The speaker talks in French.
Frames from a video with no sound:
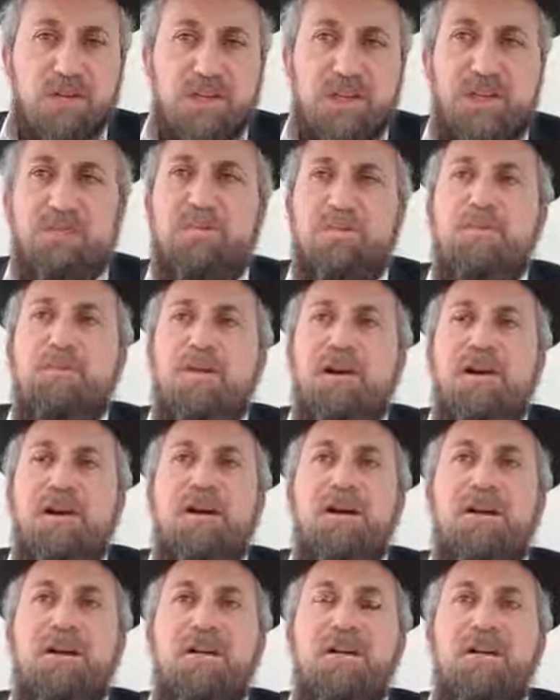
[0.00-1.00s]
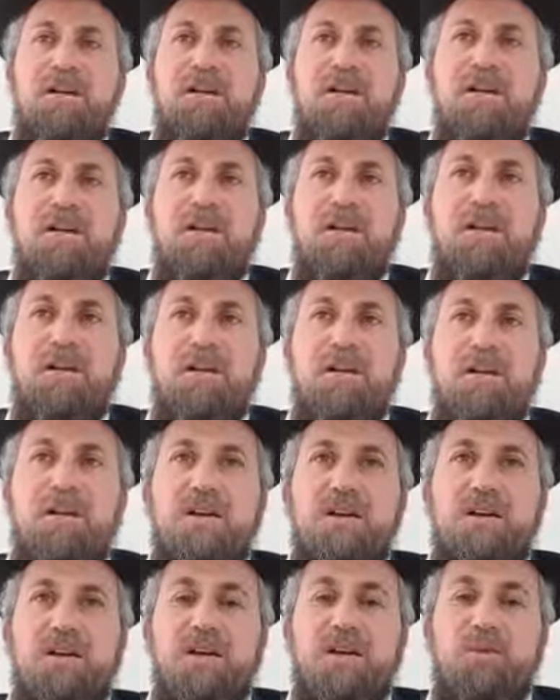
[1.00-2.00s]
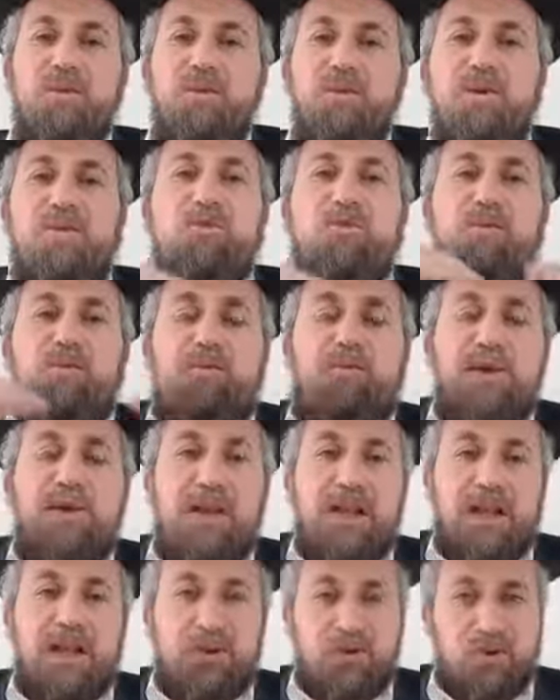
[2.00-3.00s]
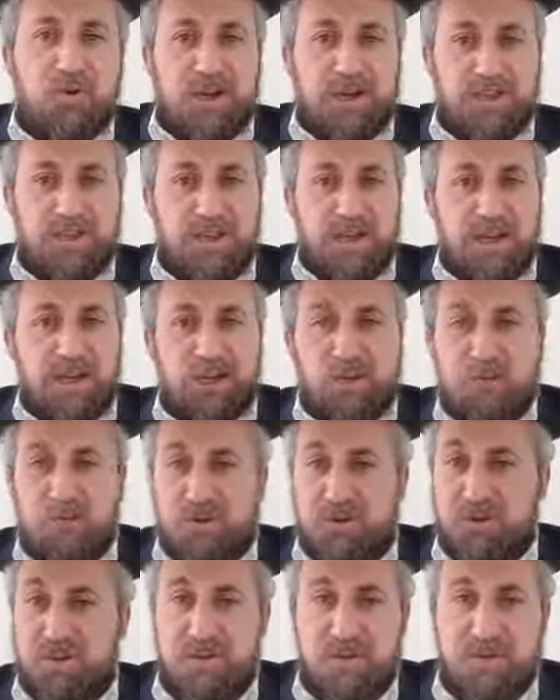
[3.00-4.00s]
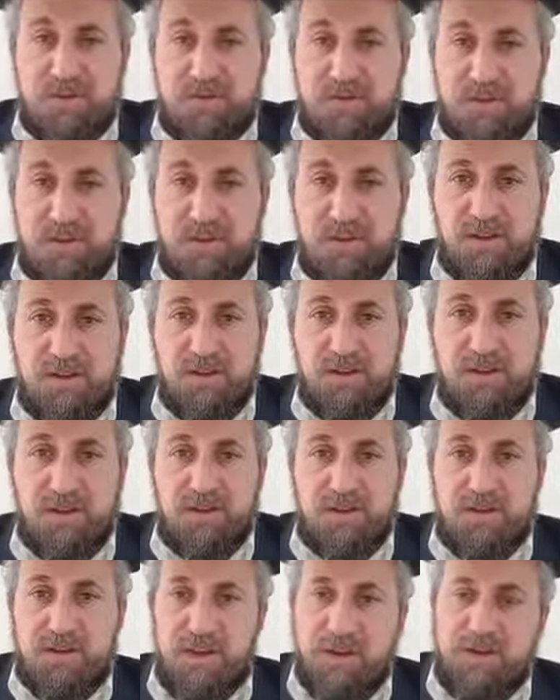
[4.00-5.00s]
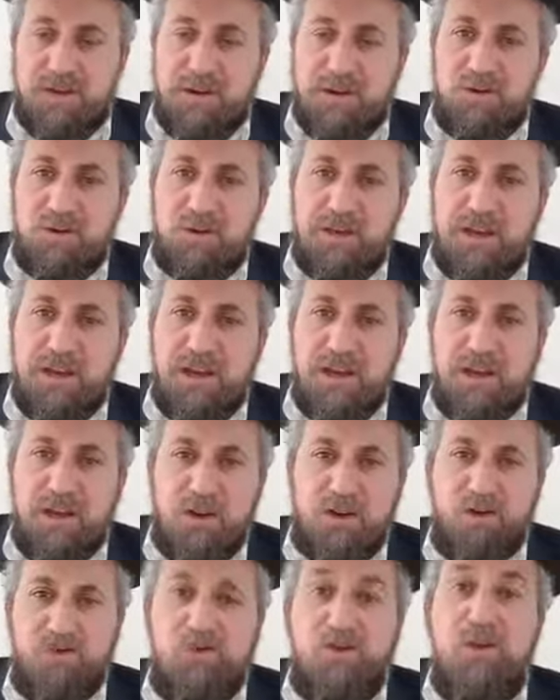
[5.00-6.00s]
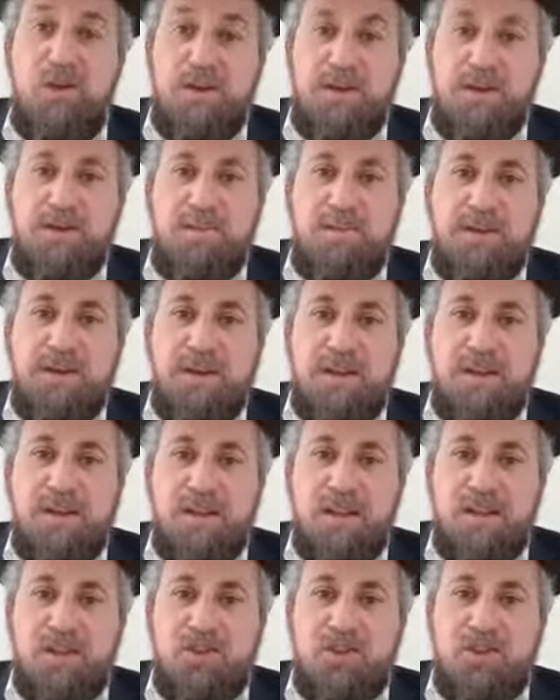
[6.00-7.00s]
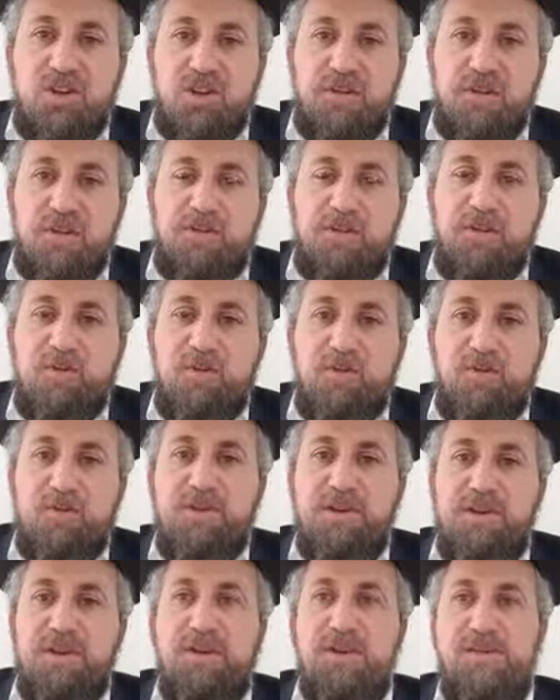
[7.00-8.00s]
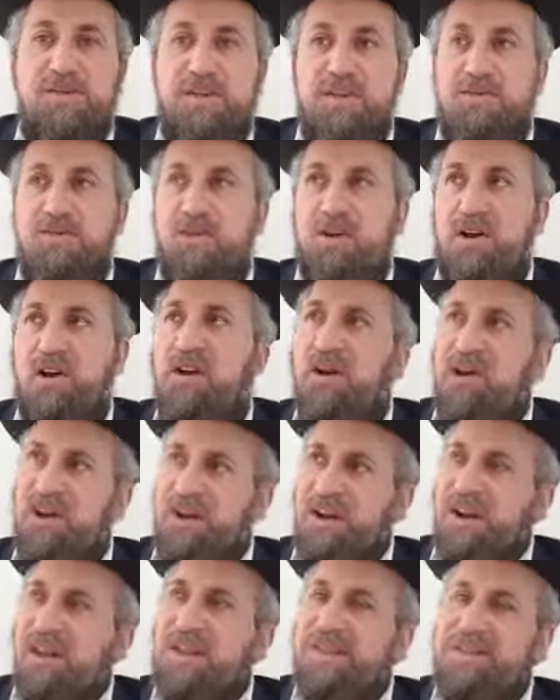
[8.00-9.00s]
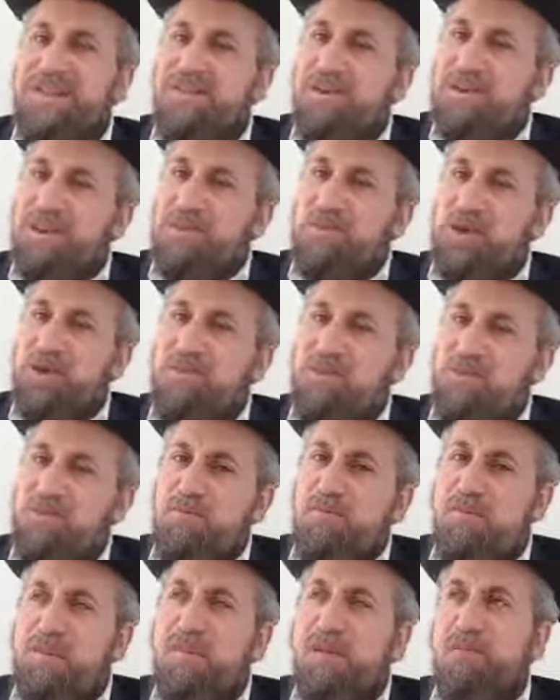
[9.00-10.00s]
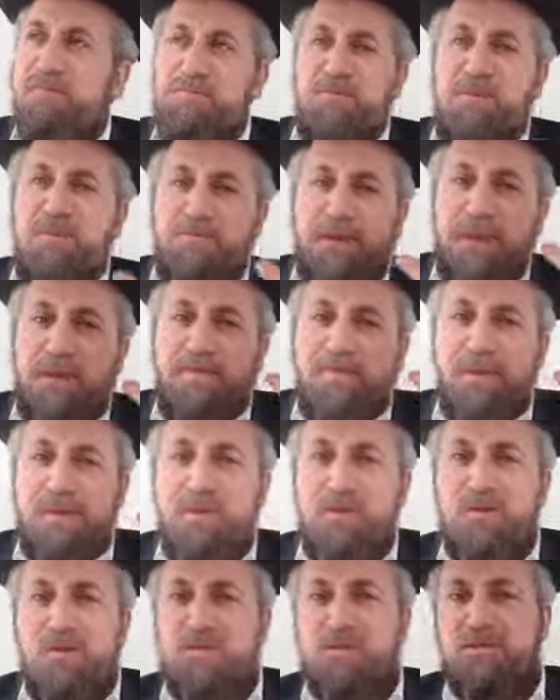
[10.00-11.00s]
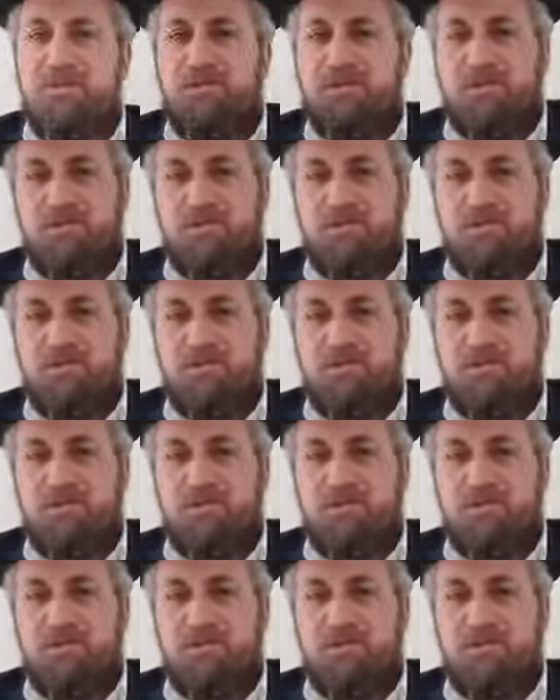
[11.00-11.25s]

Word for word: qui ne peut pas lui couper la Torah directement, qu'est-ce qu'il fait Il va lui donner un coup, il va le faire oublier sa Torah. Reste avec ta Torah, mais oublie un peu, c'est pas la peine de.